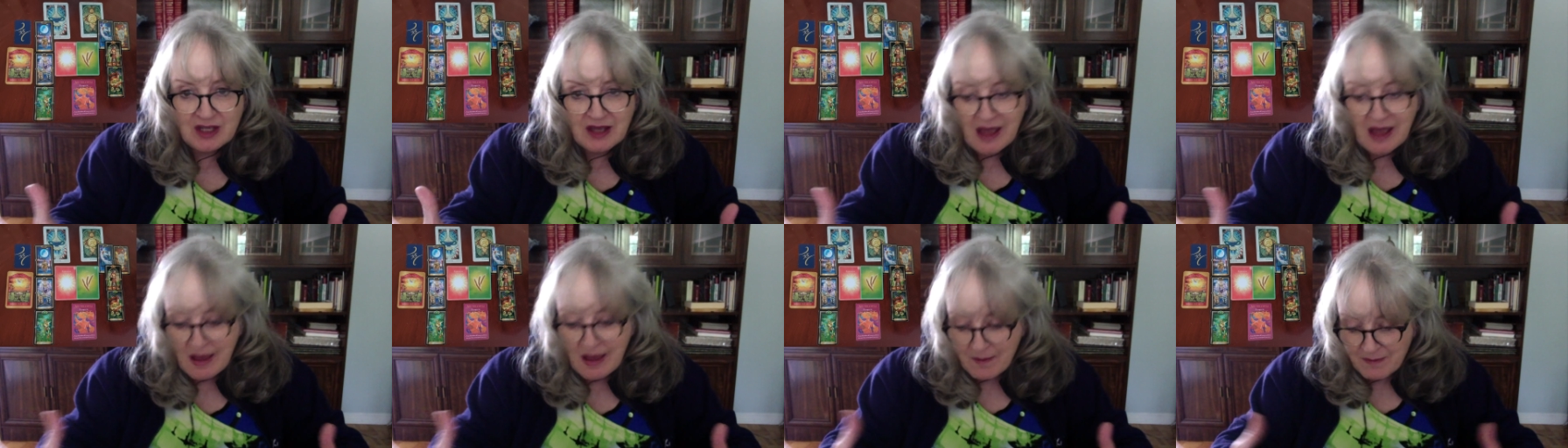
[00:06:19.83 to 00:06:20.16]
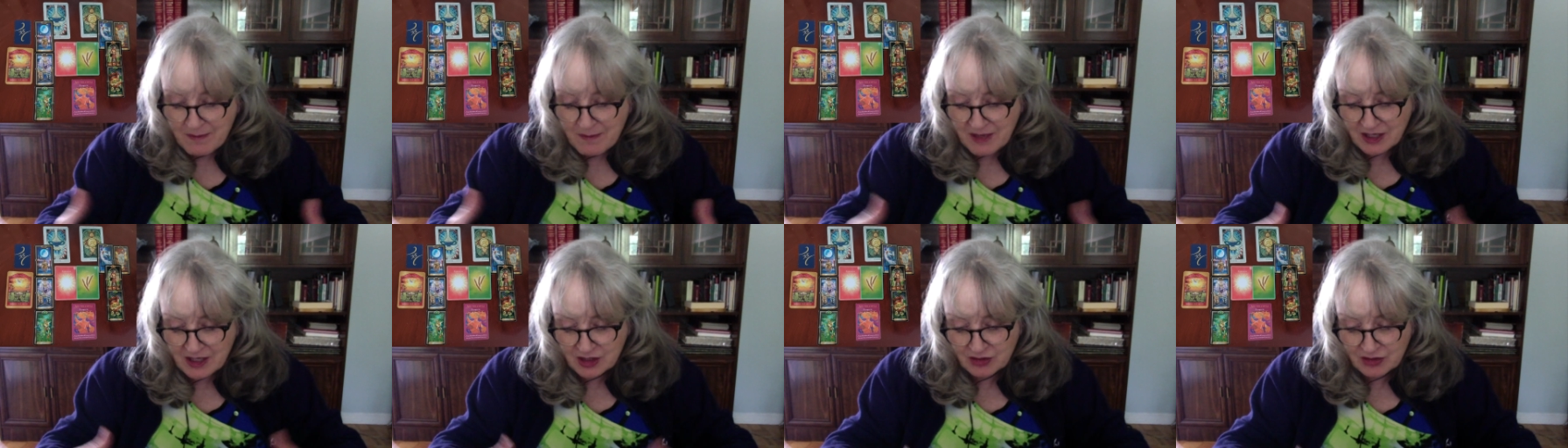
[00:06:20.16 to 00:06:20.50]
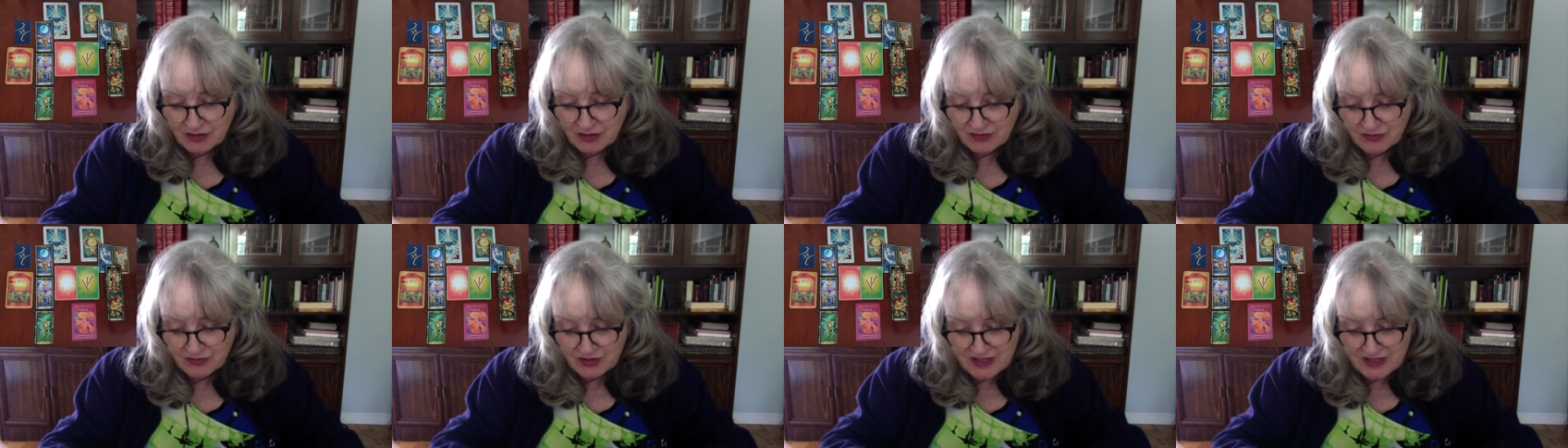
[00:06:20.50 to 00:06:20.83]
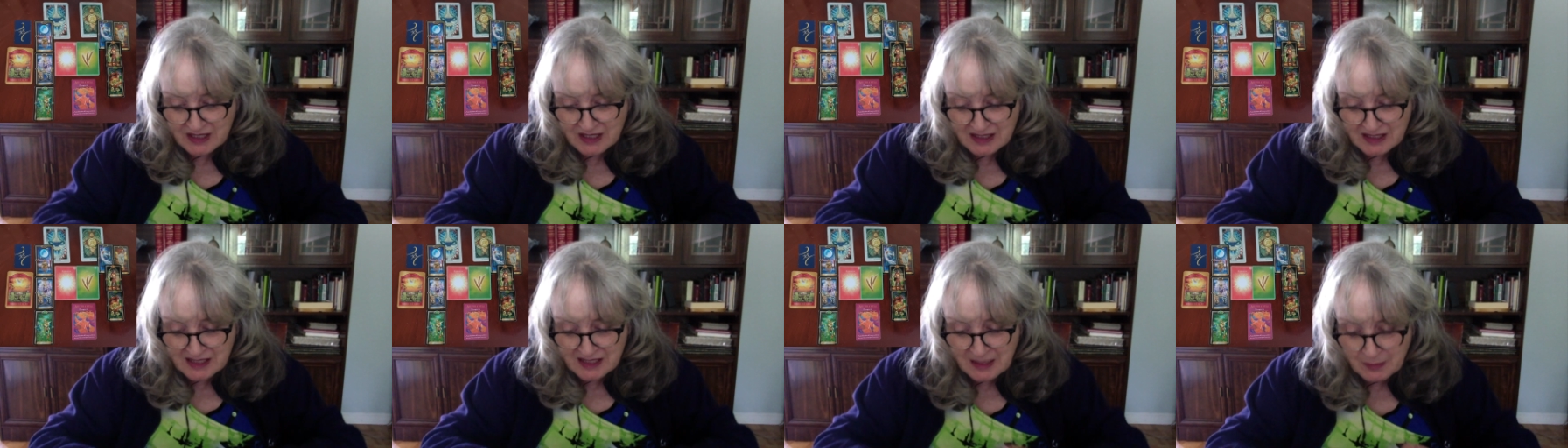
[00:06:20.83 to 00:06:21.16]
mais je vais vous dire
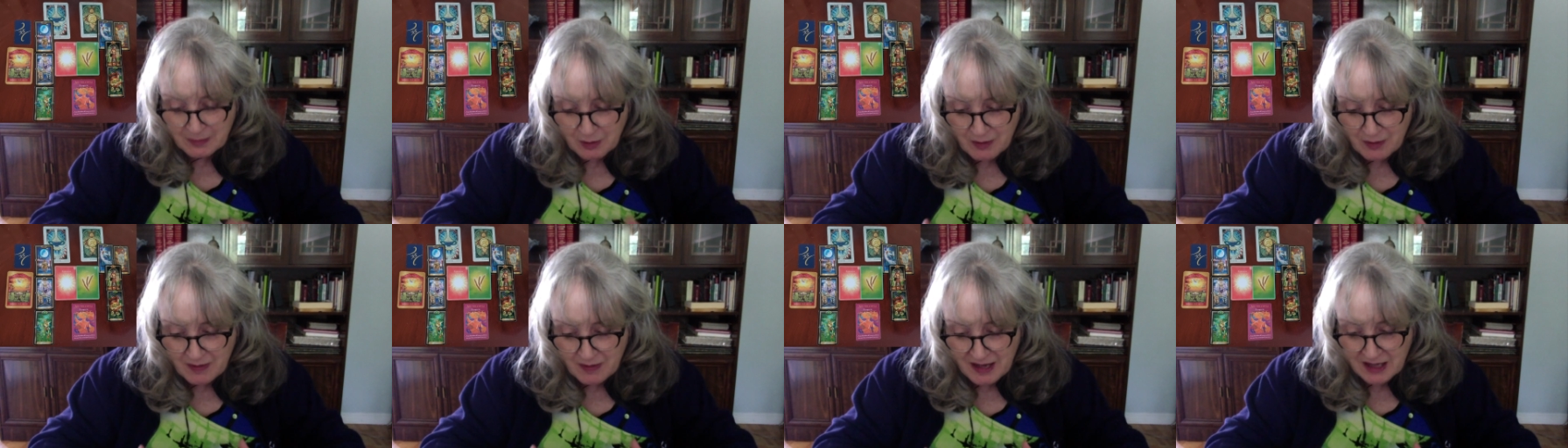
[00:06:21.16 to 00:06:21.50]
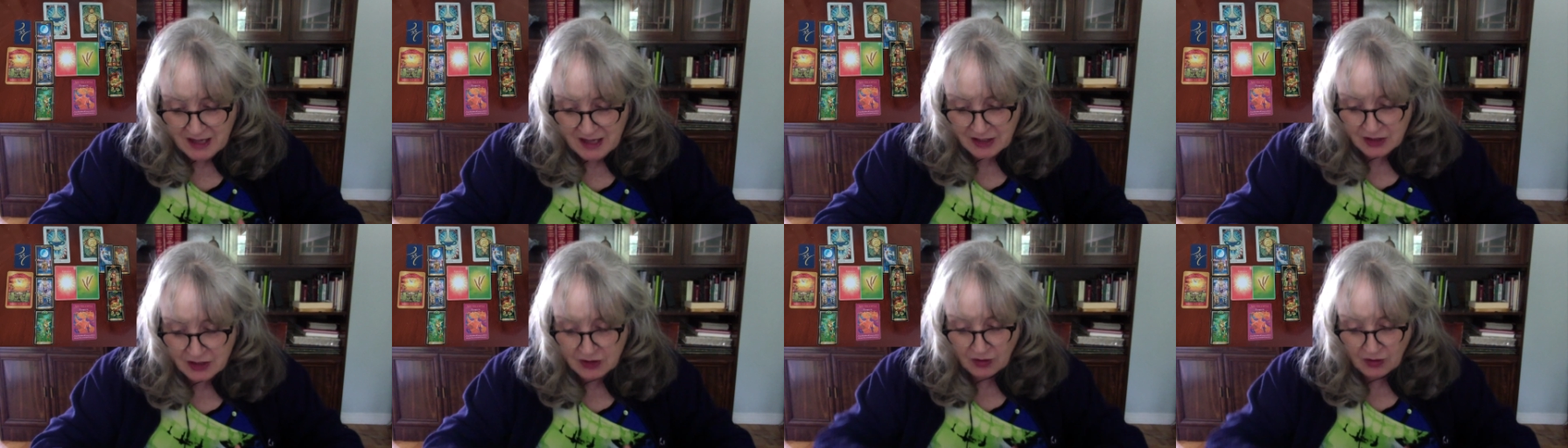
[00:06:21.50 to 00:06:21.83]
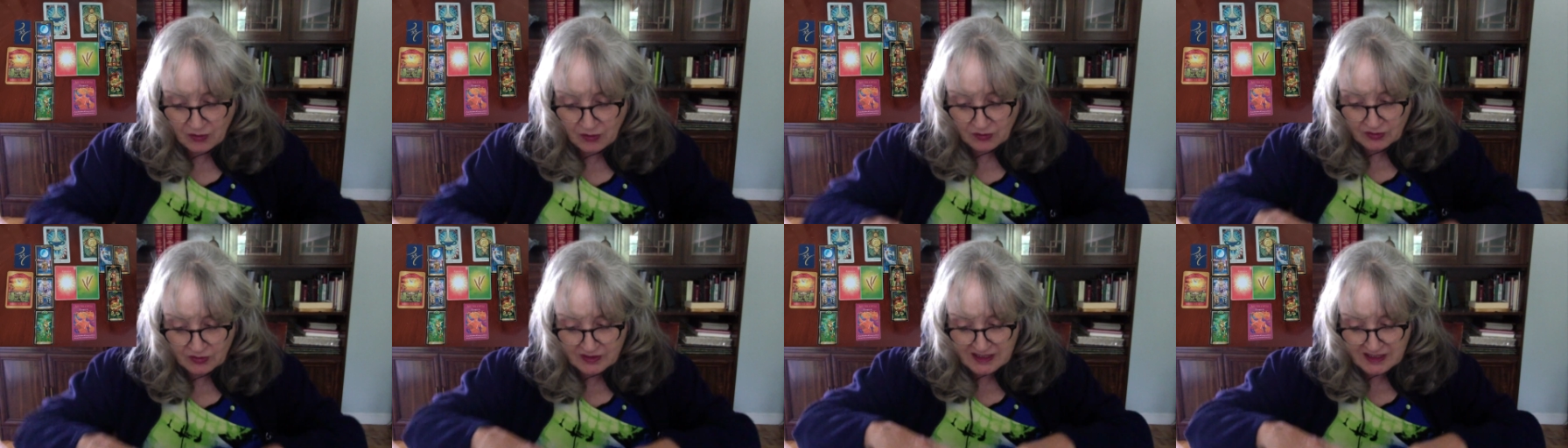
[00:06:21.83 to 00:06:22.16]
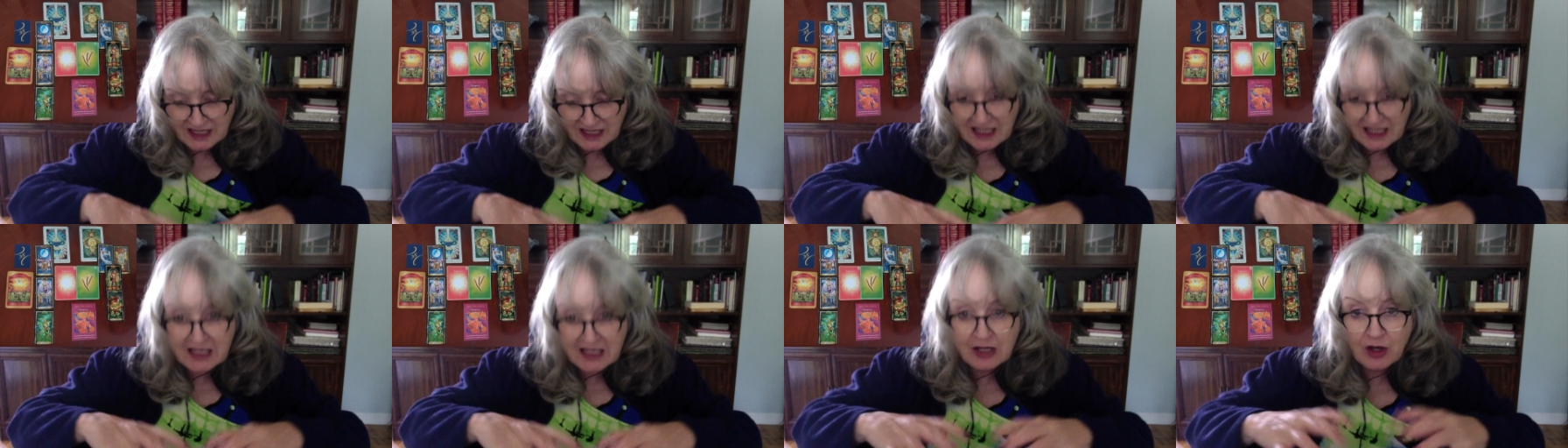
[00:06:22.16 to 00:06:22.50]
simplement qu'on dirait
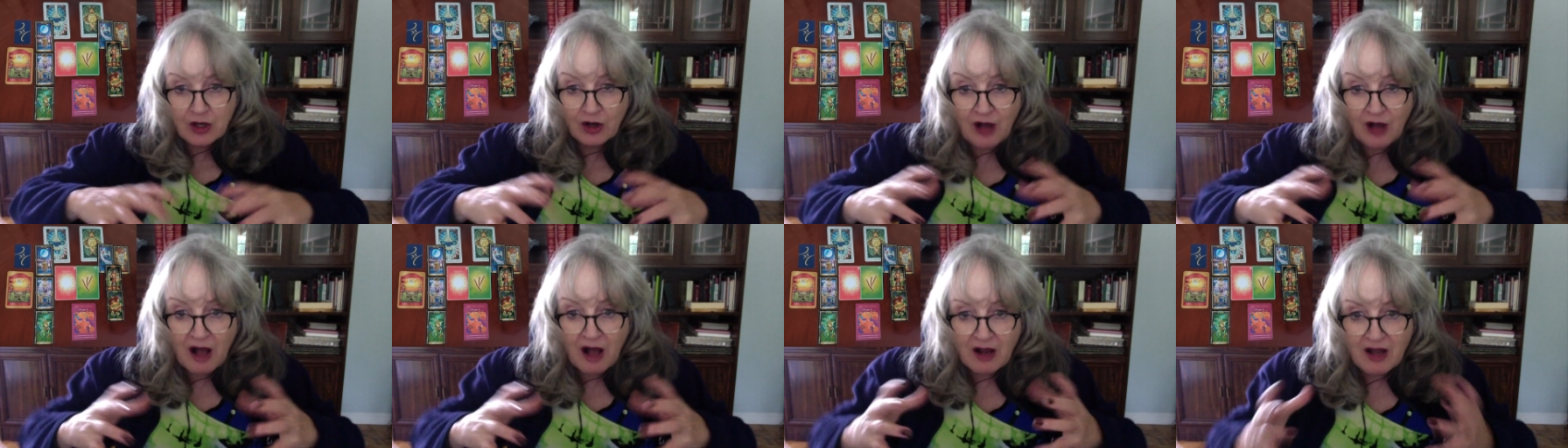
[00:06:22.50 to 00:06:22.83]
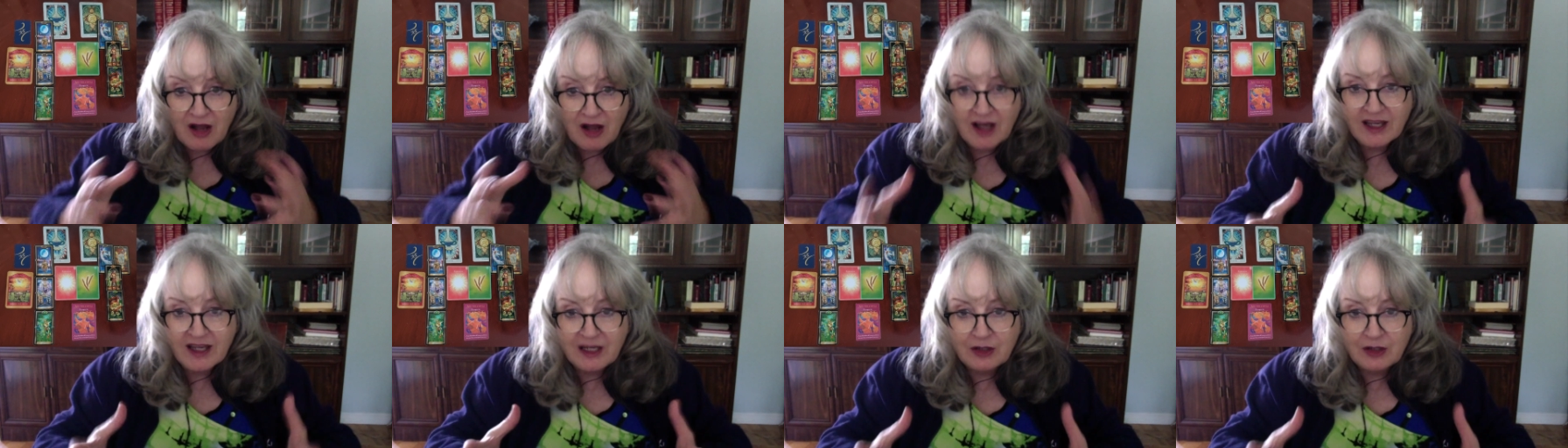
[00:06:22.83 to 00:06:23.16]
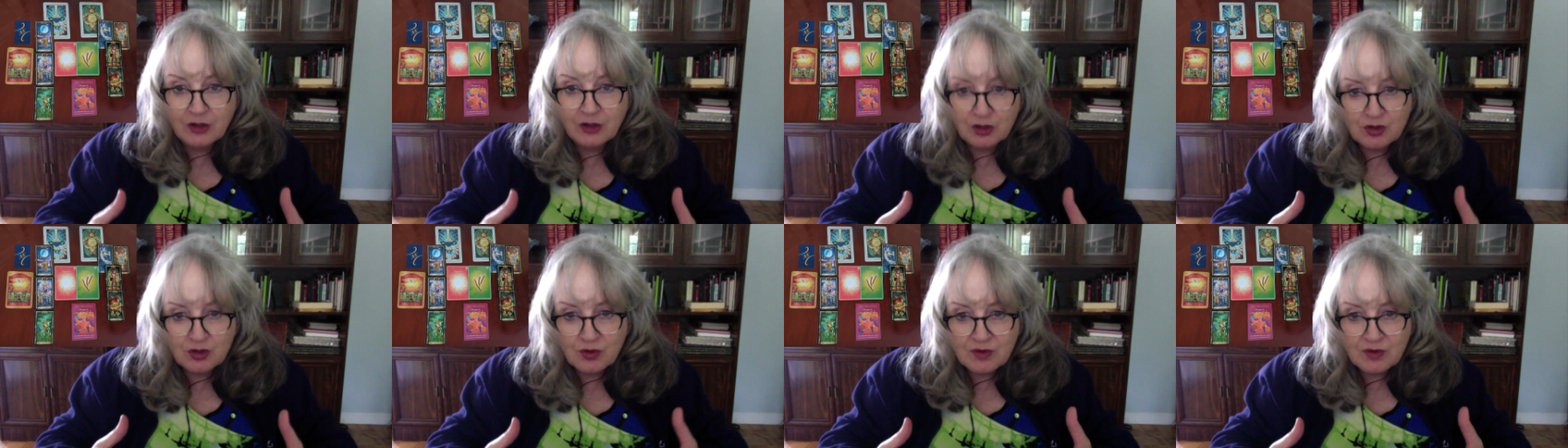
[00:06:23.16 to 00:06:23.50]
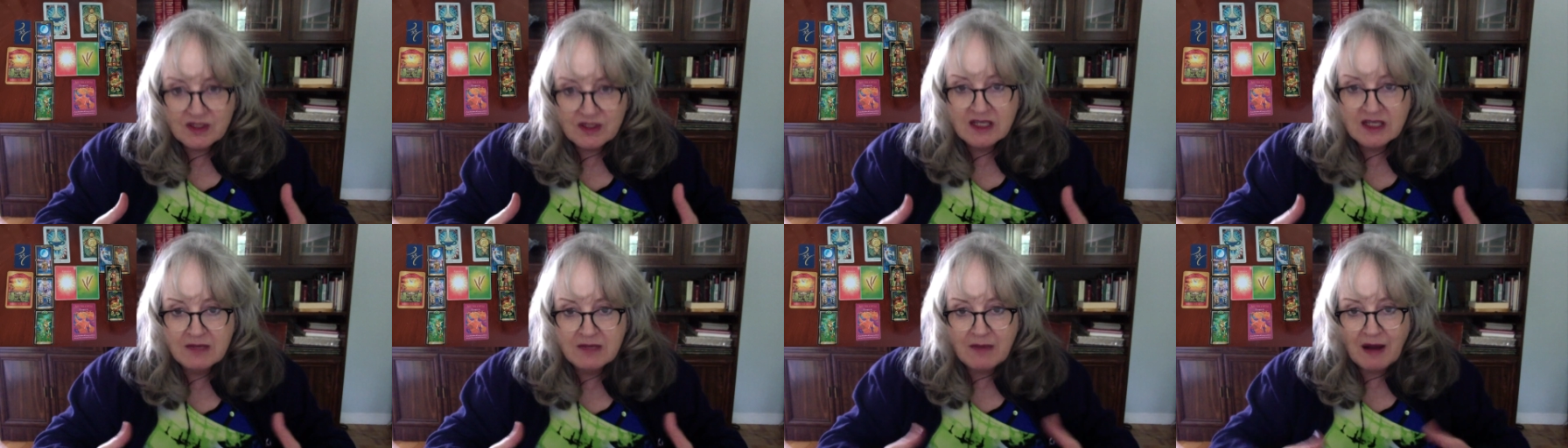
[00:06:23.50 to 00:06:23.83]
qu'il y a encore quelque chose qui
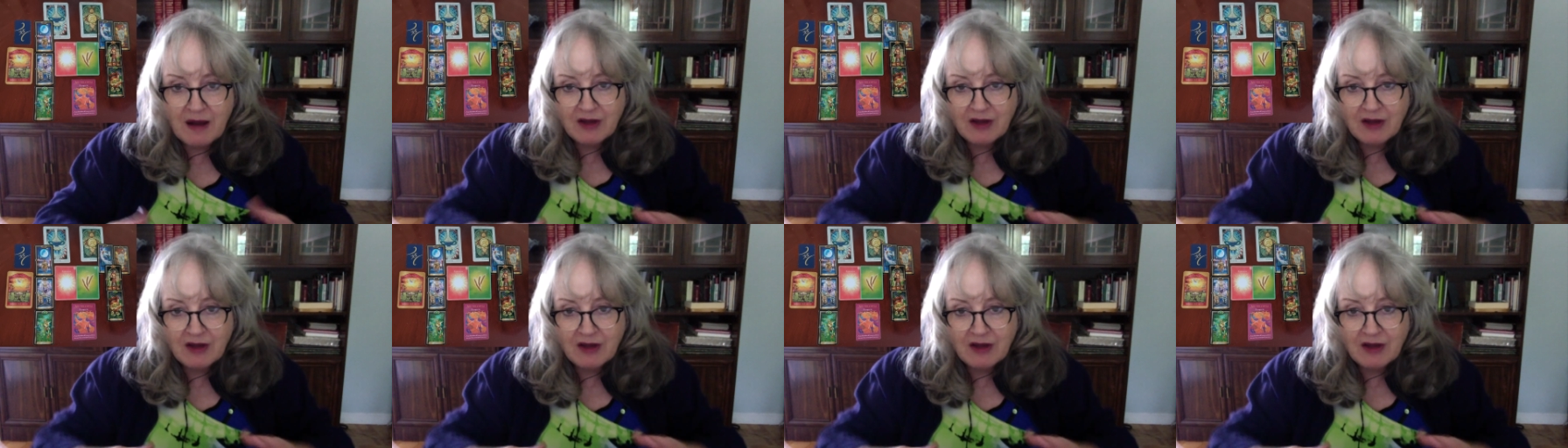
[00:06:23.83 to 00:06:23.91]
manque,